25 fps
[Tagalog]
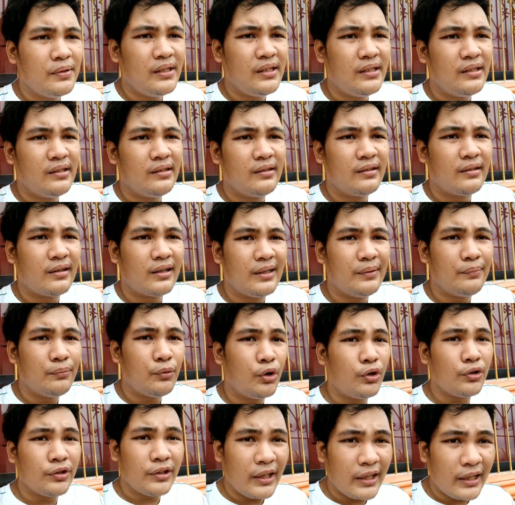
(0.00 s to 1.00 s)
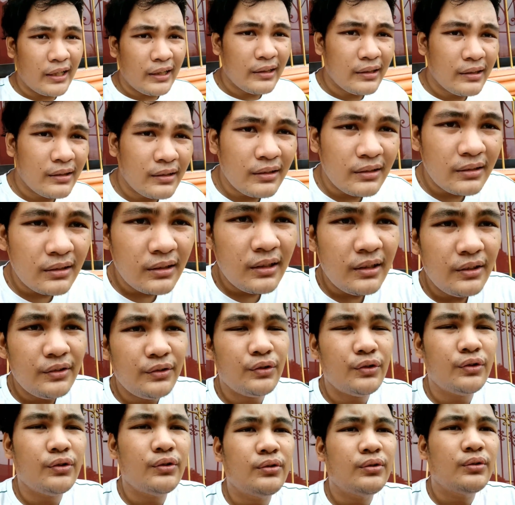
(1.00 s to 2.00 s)
being remodeled,
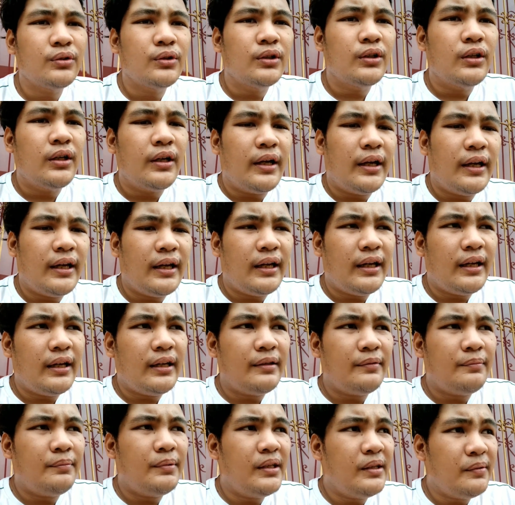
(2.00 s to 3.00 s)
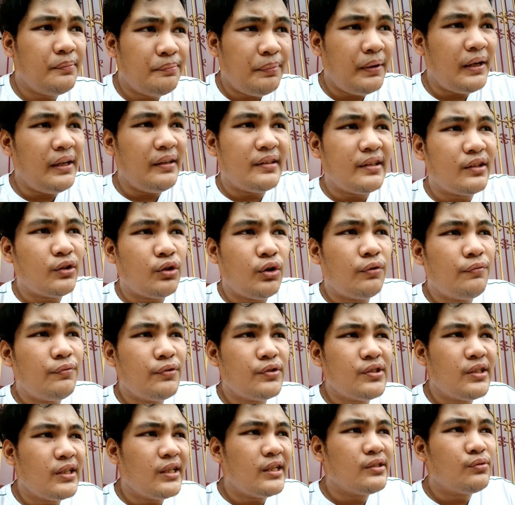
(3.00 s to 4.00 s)
no? And being painted
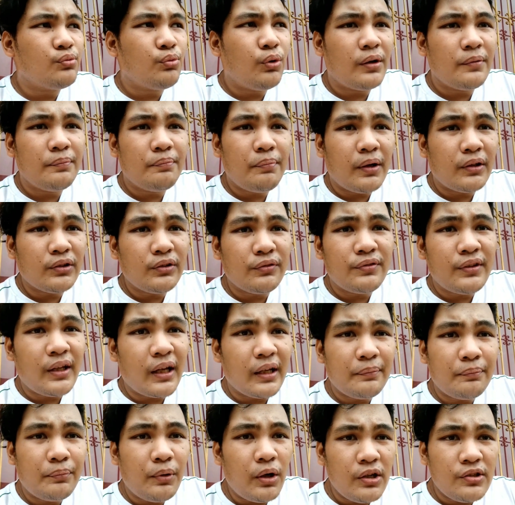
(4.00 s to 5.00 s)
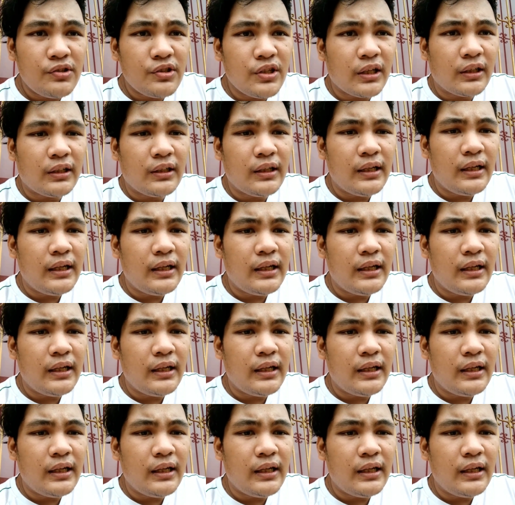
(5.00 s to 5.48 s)
obviously is one part of that project.